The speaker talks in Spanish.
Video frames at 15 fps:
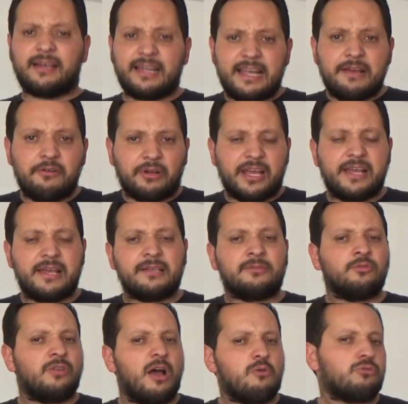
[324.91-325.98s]
Creo que es
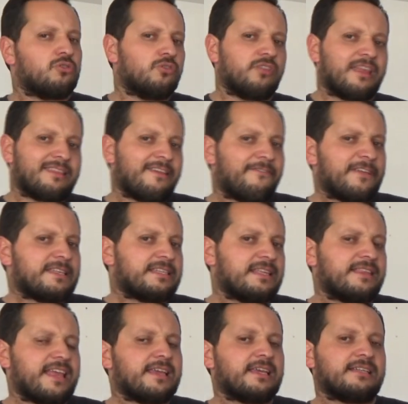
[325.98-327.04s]
un auto de
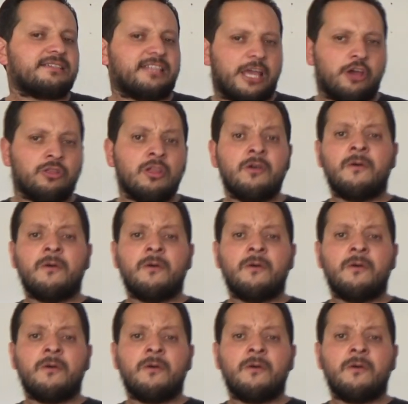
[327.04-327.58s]
difícil de gestión,